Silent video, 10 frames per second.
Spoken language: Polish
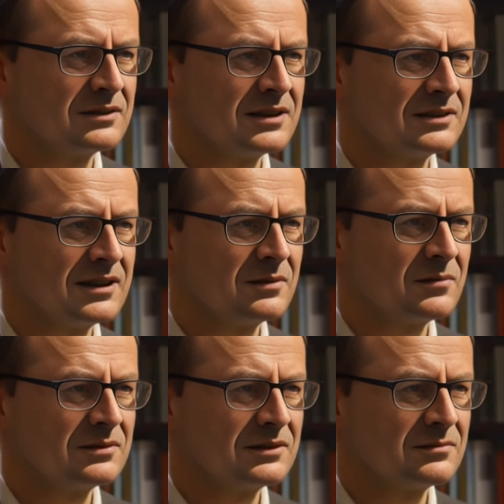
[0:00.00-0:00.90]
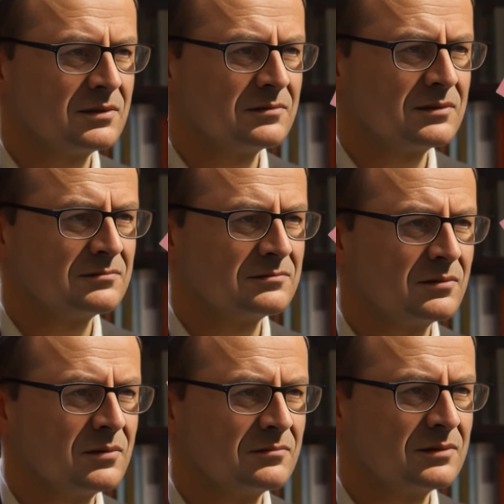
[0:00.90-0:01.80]
jest kanał rozrywkowy
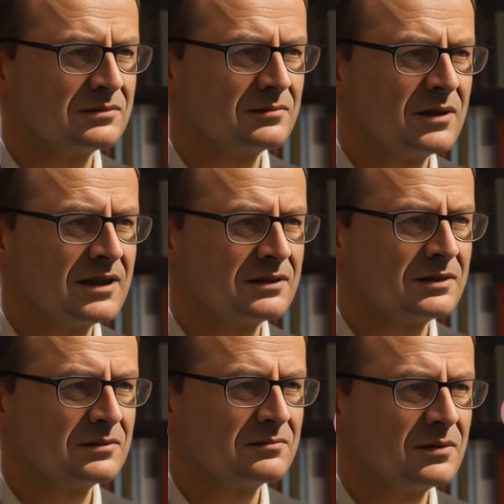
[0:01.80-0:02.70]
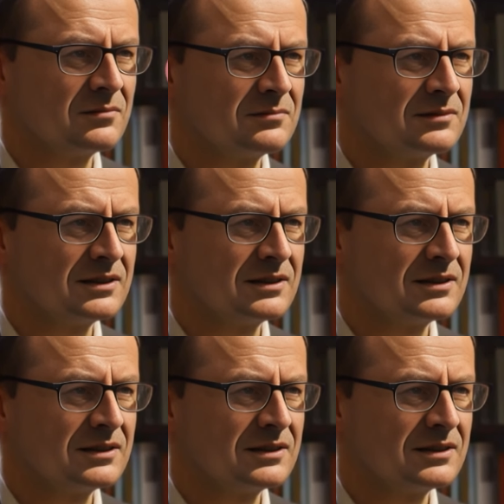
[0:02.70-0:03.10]
FU Podsłuchane Rozmowy.